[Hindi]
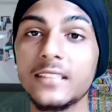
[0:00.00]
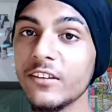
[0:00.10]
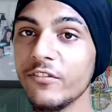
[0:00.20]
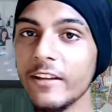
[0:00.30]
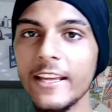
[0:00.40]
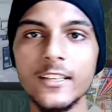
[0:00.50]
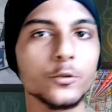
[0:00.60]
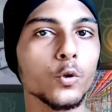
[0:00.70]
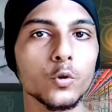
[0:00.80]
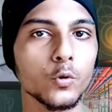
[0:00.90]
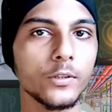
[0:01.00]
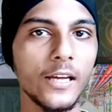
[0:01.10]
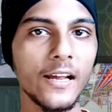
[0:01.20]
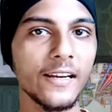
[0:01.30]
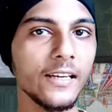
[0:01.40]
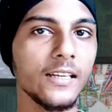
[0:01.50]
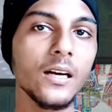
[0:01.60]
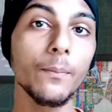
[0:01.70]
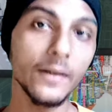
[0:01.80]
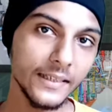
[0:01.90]
सिर्फ एक सोर्स होता है अर्निंग
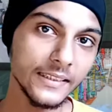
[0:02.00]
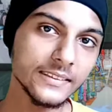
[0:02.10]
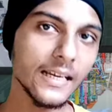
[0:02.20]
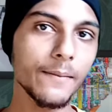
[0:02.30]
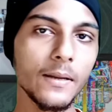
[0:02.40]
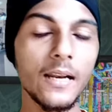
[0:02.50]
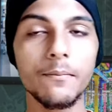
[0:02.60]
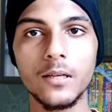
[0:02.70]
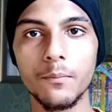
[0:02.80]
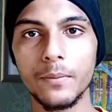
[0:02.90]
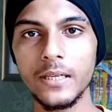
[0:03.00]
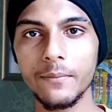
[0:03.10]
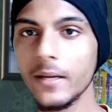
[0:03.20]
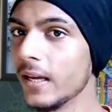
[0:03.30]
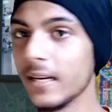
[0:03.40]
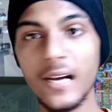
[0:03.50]
का पर इस एमएलएम कंपनी में